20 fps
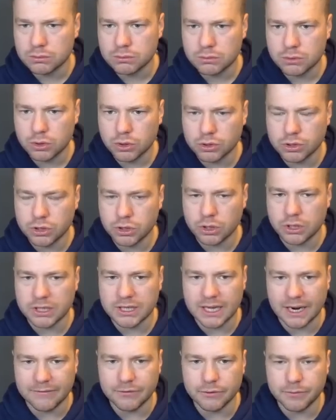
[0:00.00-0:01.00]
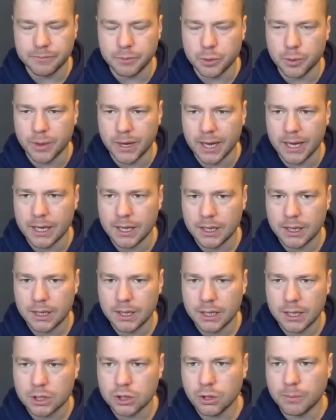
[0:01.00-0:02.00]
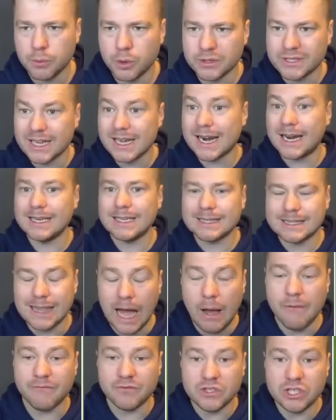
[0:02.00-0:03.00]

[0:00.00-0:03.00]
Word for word: Cozinio nie trafił w piłkę. To było zagranie tam,